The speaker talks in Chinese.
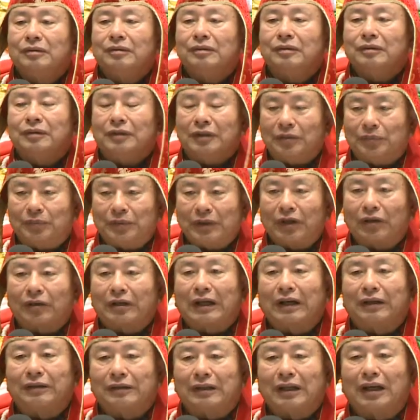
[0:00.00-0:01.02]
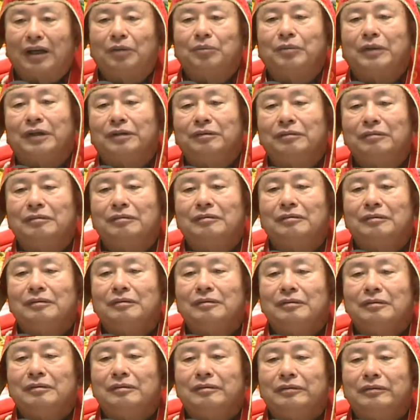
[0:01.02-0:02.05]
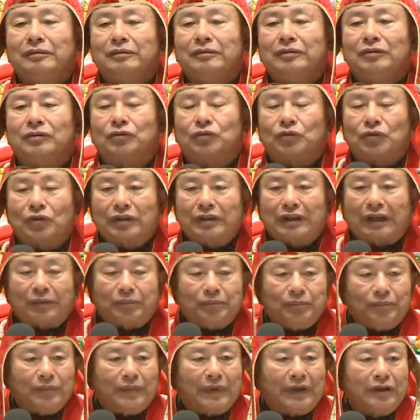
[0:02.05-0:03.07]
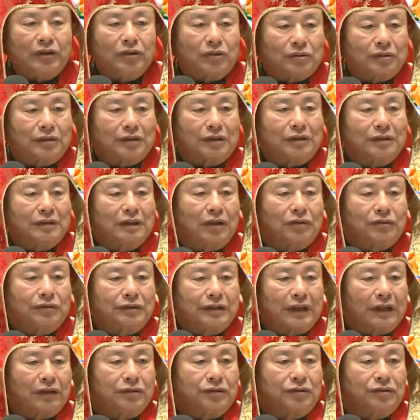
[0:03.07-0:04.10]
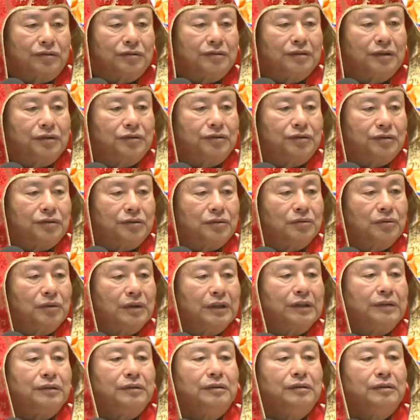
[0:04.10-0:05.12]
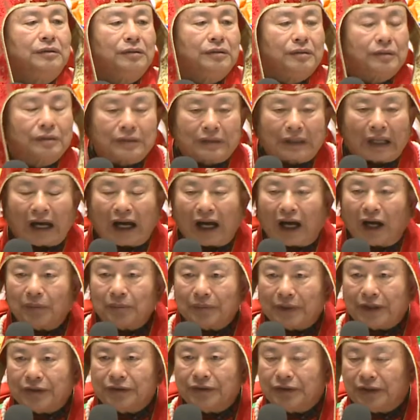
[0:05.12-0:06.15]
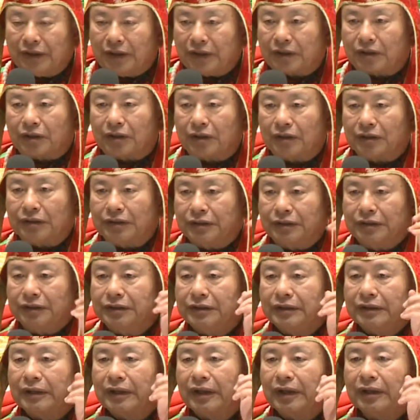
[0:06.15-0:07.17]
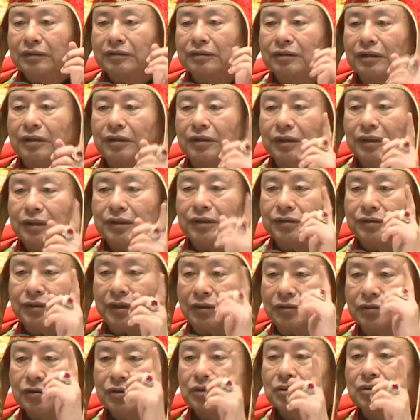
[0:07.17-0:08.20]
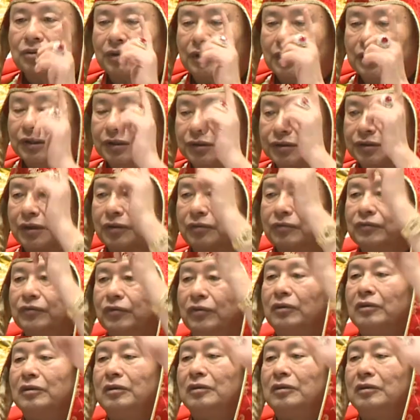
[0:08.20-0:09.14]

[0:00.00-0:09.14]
你不要看他们，虽然没有得到上师的职位，他们也可一样的可以成就，可以成佛。